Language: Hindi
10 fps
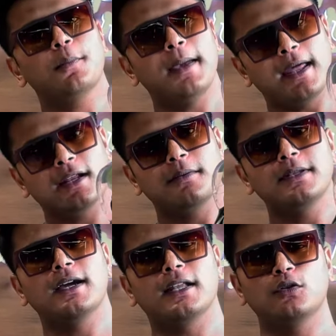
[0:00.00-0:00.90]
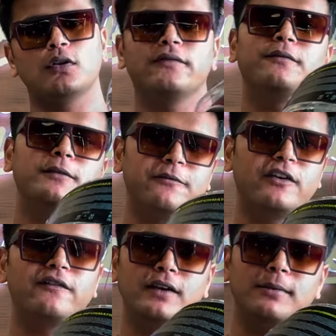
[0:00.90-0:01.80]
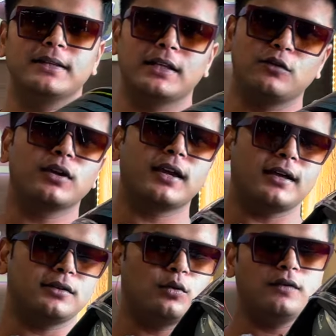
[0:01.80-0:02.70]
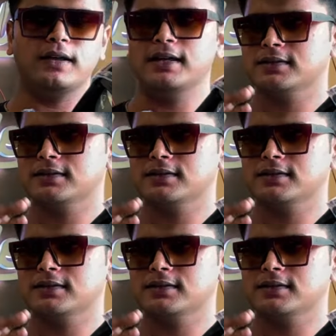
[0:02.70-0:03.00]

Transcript: पहन कर भी दिखाता हूँ और फिर फील बताता हूँ कि कैसा होने वाला है